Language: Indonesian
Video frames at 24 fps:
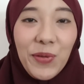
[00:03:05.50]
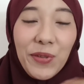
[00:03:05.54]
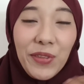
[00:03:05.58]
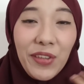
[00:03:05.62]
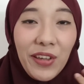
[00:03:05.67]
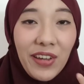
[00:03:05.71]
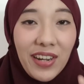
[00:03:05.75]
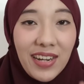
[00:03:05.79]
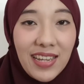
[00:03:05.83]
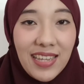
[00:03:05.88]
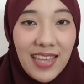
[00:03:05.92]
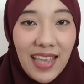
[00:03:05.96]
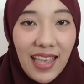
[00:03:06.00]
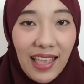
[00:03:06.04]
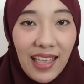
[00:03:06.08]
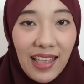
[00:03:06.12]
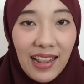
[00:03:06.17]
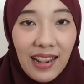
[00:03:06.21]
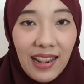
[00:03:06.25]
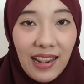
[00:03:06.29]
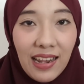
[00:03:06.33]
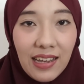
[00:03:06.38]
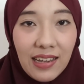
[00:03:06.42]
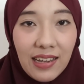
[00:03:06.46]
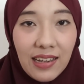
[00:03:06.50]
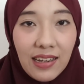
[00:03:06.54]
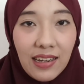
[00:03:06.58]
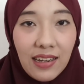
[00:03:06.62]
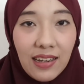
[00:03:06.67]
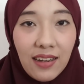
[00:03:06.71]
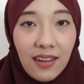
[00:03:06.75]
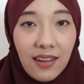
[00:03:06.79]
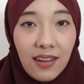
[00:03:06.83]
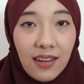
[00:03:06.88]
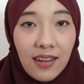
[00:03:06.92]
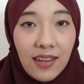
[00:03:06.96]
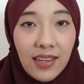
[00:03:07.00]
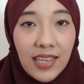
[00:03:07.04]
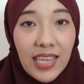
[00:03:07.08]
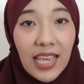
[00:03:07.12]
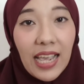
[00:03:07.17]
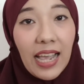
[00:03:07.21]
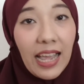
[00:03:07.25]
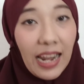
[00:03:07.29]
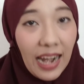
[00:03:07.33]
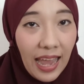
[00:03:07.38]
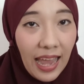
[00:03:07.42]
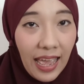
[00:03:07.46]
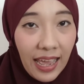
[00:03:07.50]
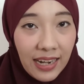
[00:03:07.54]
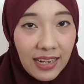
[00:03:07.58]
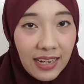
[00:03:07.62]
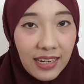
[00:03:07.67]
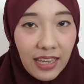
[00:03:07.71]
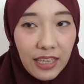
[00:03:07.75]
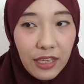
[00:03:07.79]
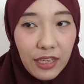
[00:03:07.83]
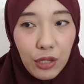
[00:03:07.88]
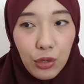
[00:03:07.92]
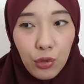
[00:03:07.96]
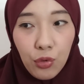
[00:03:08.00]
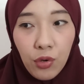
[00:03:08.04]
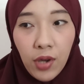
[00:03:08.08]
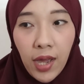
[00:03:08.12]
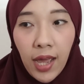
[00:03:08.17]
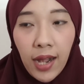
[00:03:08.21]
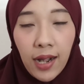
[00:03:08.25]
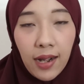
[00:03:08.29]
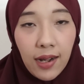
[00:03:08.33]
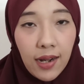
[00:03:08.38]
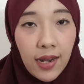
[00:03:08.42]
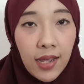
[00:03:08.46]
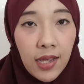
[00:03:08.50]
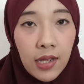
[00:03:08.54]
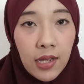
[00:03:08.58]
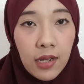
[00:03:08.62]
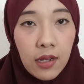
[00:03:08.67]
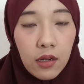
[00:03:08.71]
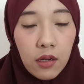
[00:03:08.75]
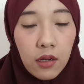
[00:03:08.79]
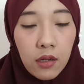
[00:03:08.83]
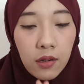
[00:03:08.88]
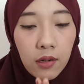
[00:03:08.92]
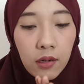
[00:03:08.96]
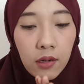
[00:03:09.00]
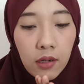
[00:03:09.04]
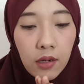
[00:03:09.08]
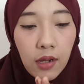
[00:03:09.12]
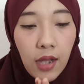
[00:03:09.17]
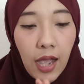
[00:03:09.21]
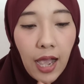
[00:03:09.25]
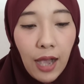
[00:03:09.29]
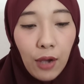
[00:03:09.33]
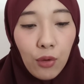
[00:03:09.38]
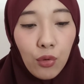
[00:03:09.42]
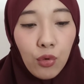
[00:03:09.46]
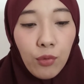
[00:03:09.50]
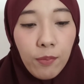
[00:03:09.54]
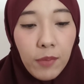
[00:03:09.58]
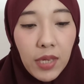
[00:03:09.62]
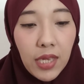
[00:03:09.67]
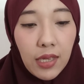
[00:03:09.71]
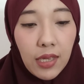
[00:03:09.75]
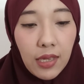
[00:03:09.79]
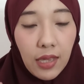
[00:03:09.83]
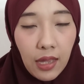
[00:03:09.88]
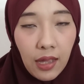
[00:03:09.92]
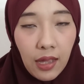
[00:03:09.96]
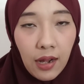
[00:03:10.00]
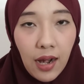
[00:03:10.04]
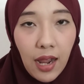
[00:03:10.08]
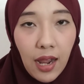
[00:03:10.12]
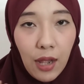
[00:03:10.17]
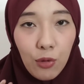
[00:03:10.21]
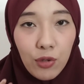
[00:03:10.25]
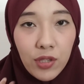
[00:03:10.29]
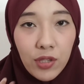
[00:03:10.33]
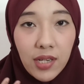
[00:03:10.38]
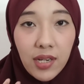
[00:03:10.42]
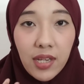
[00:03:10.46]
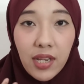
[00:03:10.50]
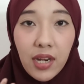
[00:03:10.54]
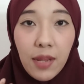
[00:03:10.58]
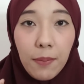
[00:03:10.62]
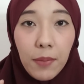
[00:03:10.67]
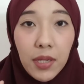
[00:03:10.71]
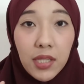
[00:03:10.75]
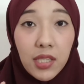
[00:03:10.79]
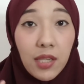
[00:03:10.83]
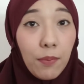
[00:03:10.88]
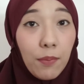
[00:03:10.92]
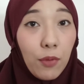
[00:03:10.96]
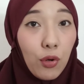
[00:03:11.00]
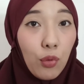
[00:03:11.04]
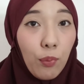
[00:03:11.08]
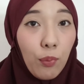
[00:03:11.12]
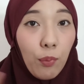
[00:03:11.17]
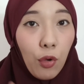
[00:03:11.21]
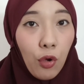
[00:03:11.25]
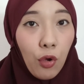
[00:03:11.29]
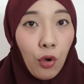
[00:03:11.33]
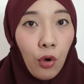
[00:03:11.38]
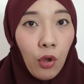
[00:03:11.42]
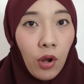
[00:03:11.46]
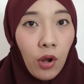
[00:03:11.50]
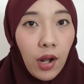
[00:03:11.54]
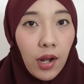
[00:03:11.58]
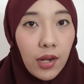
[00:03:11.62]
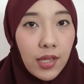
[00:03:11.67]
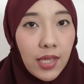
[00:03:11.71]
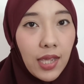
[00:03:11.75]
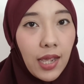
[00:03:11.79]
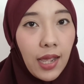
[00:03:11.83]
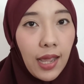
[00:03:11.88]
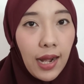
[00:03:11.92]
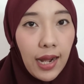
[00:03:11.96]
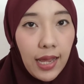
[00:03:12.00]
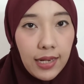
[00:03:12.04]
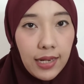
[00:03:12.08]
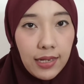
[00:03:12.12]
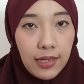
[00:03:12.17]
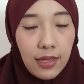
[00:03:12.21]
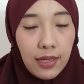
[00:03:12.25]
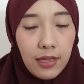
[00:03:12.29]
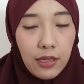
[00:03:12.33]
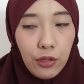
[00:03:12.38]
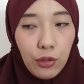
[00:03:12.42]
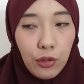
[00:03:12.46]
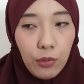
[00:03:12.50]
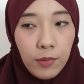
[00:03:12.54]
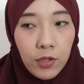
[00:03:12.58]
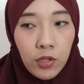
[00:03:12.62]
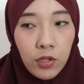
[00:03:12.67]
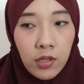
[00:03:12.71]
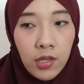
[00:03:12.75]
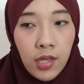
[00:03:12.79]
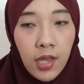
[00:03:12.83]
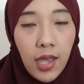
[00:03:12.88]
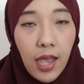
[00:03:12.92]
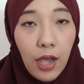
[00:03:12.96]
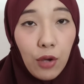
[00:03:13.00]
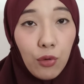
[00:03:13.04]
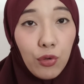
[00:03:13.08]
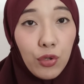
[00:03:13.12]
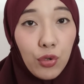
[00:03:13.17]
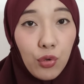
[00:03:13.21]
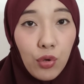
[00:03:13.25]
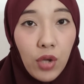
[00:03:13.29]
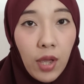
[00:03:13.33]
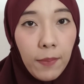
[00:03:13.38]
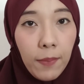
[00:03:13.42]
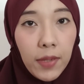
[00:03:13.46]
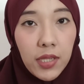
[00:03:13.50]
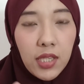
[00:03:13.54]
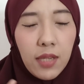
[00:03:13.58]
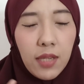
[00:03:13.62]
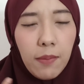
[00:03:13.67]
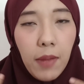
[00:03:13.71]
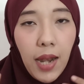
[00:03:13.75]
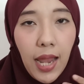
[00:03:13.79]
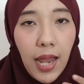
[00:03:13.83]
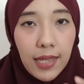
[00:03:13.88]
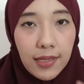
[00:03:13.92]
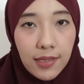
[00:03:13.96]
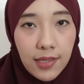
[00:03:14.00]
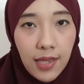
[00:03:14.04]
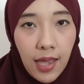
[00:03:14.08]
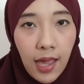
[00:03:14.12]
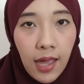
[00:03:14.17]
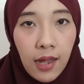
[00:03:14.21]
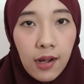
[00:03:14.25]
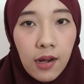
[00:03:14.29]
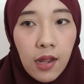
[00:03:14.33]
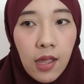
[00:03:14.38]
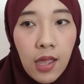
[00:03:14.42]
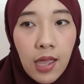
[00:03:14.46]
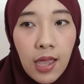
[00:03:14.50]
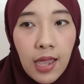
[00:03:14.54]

tutorial e, iklan kayak gitu karena e, aku mikir aku sendiri masih belum belum goal ngiklan kayak gitu maksudnya aku juga masih belajar